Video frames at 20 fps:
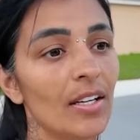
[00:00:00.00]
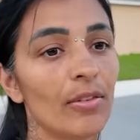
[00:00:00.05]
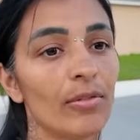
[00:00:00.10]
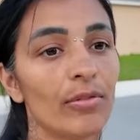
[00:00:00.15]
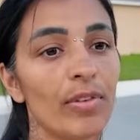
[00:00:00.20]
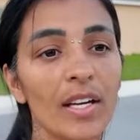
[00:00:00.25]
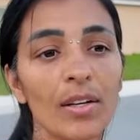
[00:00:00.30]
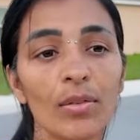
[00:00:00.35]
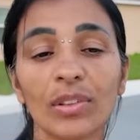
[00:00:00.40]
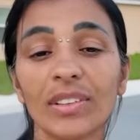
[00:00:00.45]

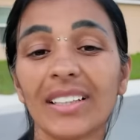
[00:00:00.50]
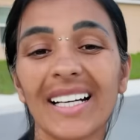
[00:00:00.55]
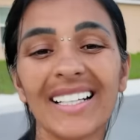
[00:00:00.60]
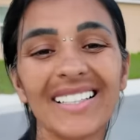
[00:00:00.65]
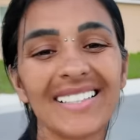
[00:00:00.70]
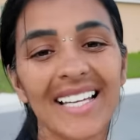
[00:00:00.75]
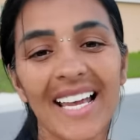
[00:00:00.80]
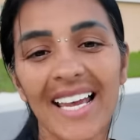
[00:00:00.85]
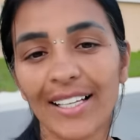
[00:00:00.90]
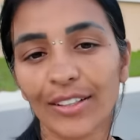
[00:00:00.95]
Veio
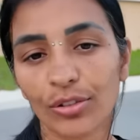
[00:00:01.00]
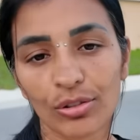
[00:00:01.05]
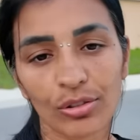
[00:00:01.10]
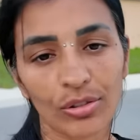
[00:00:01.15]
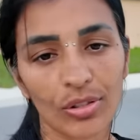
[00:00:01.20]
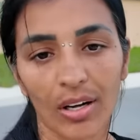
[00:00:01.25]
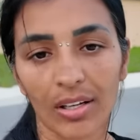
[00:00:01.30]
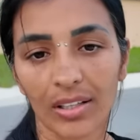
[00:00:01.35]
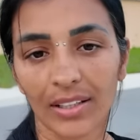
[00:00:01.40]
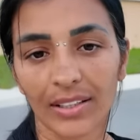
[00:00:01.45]
300
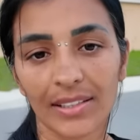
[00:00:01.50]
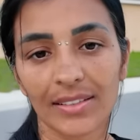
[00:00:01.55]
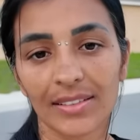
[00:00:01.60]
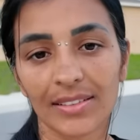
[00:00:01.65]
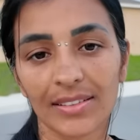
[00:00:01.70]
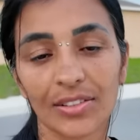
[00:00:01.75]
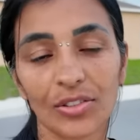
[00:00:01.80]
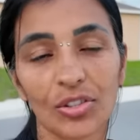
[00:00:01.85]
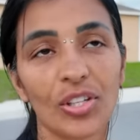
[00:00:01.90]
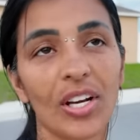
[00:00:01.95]

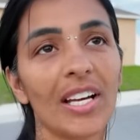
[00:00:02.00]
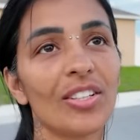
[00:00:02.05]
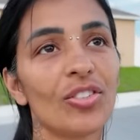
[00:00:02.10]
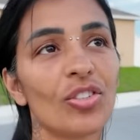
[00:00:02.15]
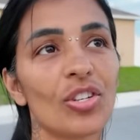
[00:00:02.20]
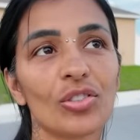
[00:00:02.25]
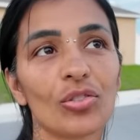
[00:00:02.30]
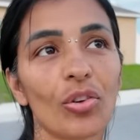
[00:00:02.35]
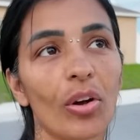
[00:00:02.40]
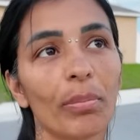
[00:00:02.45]
dólares.
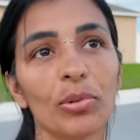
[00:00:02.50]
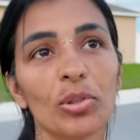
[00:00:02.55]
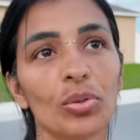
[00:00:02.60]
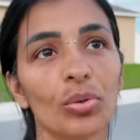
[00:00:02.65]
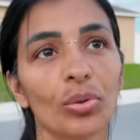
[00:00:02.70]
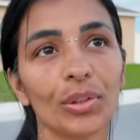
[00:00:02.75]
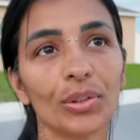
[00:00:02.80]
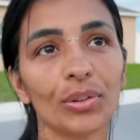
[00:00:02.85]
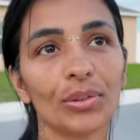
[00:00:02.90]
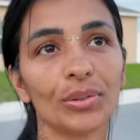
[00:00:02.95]
Gente, isso é um
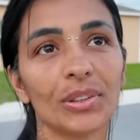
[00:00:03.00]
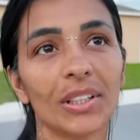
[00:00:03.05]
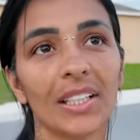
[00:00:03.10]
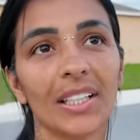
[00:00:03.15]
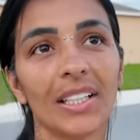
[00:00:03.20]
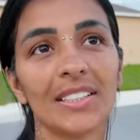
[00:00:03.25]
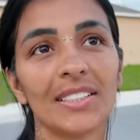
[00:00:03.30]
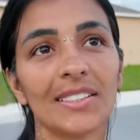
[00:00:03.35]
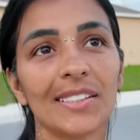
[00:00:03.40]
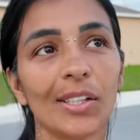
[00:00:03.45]
absurdo
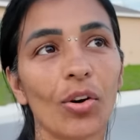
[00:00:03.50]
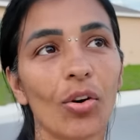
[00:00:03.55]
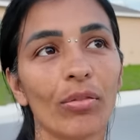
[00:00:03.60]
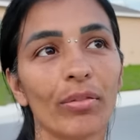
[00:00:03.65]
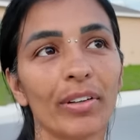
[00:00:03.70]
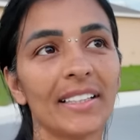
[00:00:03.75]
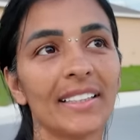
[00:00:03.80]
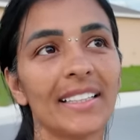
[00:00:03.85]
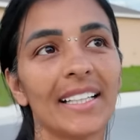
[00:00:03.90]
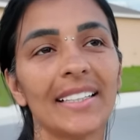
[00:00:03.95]
se
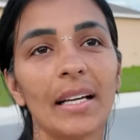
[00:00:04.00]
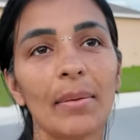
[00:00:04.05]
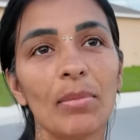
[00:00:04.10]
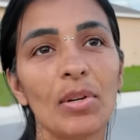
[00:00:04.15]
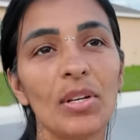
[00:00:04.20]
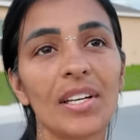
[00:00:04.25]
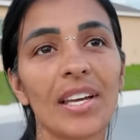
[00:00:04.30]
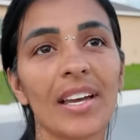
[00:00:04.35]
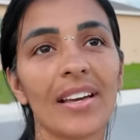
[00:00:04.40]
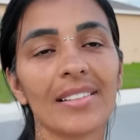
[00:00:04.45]
converter dá
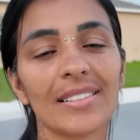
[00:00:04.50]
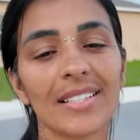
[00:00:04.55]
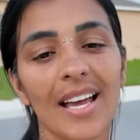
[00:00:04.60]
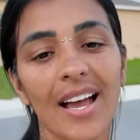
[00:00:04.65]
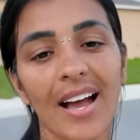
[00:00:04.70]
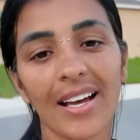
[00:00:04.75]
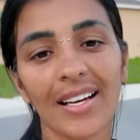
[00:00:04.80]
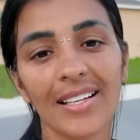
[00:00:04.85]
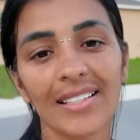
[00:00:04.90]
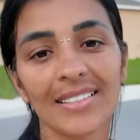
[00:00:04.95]
1.500
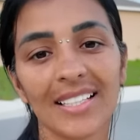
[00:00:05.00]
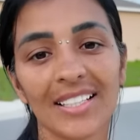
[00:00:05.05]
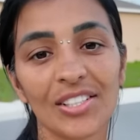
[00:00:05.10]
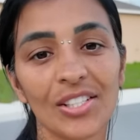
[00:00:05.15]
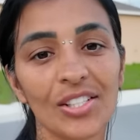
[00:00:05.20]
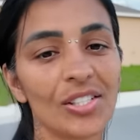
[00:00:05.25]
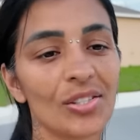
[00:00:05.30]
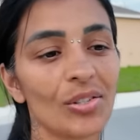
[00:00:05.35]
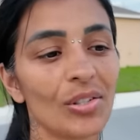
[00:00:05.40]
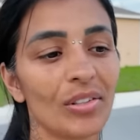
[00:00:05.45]
reais. A
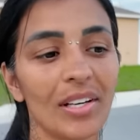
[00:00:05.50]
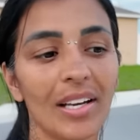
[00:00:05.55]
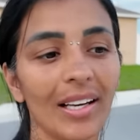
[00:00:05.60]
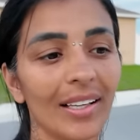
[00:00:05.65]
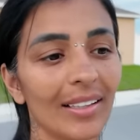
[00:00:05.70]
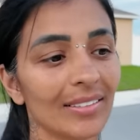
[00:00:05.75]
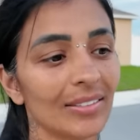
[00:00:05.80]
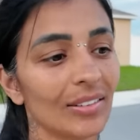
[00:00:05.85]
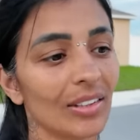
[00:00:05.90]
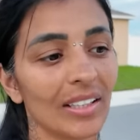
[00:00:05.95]
gente
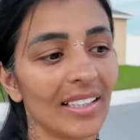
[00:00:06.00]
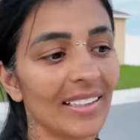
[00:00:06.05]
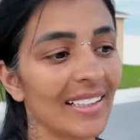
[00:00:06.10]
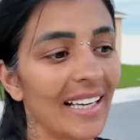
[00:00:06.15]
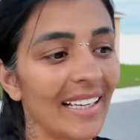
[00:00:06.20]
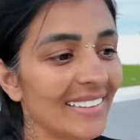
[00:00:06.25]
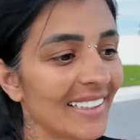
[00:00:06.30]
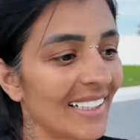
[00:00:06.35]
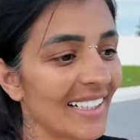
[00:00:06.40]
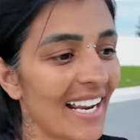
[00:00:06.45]
nem,
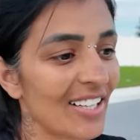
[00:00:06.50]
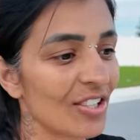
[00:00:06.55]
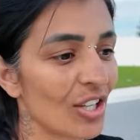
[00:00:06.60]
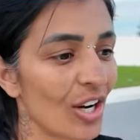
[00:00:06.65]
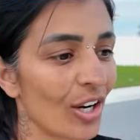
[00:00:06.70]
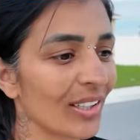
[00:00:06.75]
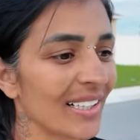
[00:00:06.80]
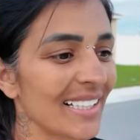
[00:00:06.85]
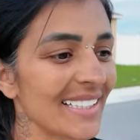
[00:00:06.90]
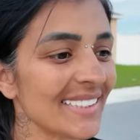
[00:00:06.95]
na internet
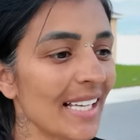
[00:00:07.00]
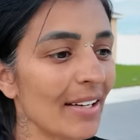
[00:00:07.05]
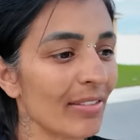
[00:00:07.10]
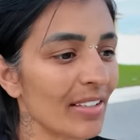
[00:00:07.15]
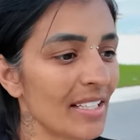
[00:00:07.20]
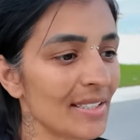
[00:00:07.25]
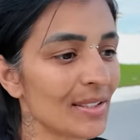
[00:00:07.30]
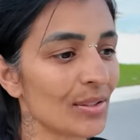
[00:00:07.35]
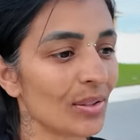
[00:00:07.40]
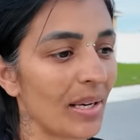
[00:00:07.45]
nós não
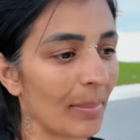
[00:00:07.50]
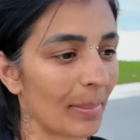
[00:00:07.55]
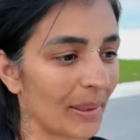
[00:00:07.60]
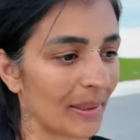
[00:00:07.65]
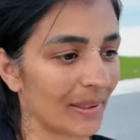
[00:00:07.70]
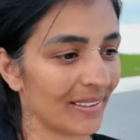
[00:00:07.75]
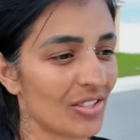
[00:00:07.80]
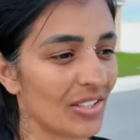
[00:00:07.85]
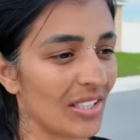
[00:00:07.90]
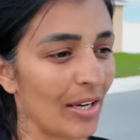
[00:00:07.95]
gastava isso, né,
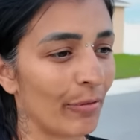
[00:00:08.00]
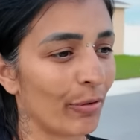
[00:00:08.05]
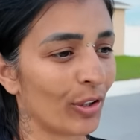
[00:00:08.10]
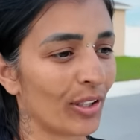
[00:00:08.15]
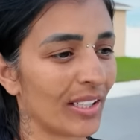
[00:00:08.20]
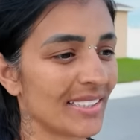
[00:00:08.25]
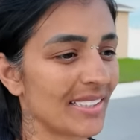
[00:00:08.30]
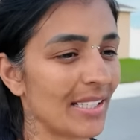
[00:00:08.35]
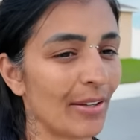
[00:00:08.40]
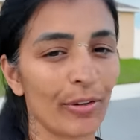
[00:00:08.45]
amor? O
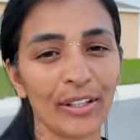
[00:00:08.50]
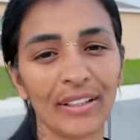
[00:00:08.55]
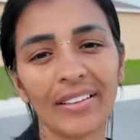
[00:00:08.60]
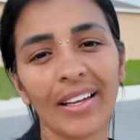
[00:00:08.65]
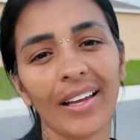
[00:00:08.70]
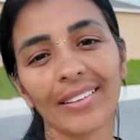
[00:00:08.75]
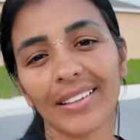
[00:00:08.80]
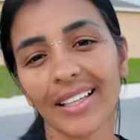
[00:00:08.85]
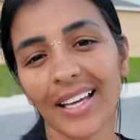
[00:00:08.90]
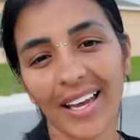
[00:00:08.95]
telefone gastava
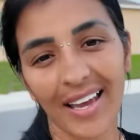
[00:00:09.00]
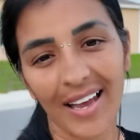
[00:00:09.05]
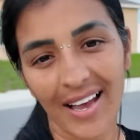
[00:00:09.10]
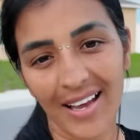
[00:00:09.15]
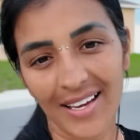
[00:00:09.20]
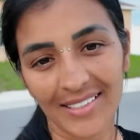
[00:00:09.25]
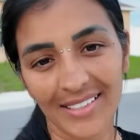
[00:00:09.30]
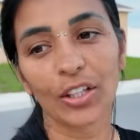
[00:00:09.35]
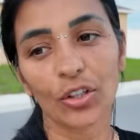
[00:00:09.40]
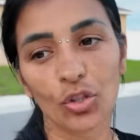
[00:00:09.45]
80
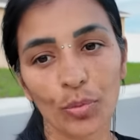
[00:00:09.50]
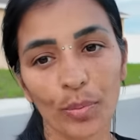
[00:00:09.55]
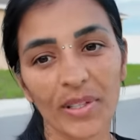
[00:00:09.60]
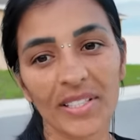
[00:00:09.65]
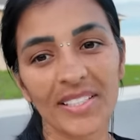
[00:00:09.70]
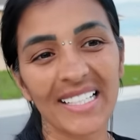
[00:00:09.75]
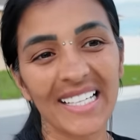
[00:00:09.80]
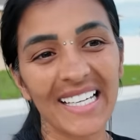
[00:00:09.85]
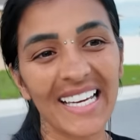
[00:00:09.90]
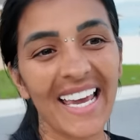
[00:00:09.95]
reais. Então, tipo
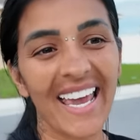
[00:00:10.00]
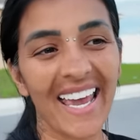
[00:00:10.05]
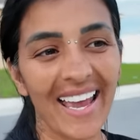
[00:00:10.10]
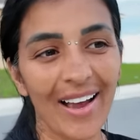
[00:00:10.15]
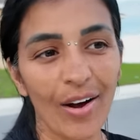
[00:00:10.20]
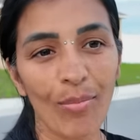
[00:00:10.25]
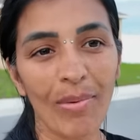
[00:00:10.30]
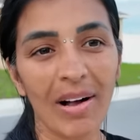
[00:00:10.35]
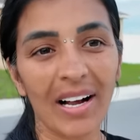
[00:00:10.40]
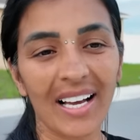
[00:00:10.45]
assim,
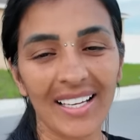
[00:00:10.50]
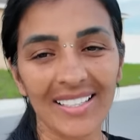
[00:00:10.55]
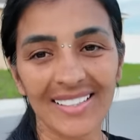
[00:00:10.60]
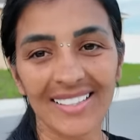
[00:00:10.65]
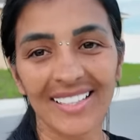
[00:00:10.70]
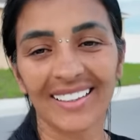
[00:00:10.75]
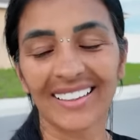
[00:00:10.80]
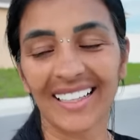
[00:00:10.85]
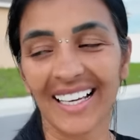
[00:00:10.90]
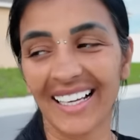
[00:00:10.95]
é uma
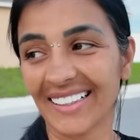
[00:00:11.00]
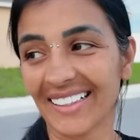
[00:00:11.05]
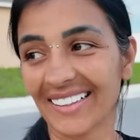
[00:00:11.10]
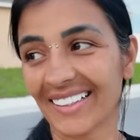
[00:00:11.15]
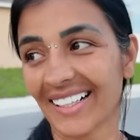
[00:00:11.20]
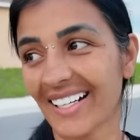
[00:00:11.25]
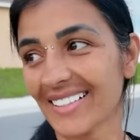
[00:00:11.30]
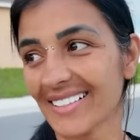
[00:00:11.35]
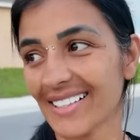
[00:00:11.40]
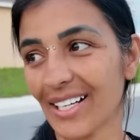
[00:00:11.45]
cacetada
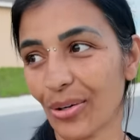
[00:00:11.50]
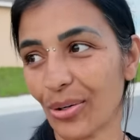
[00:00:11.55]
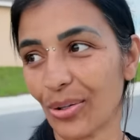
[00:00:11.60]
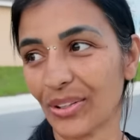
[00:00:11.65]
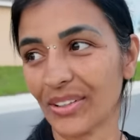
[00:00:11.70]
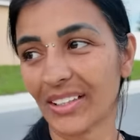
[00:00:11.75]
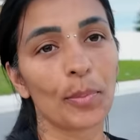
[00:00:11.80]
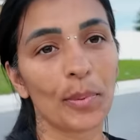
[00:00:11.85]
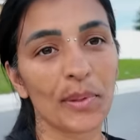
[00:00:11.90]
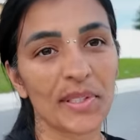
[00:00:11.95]
atrás da
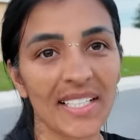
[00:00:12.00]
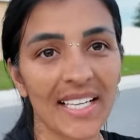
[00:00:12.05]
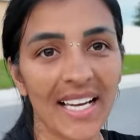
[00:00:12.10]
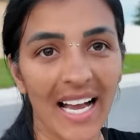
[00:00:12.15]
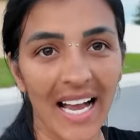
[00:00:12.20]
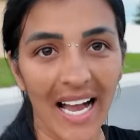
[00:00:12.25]
outra. Tipo assim,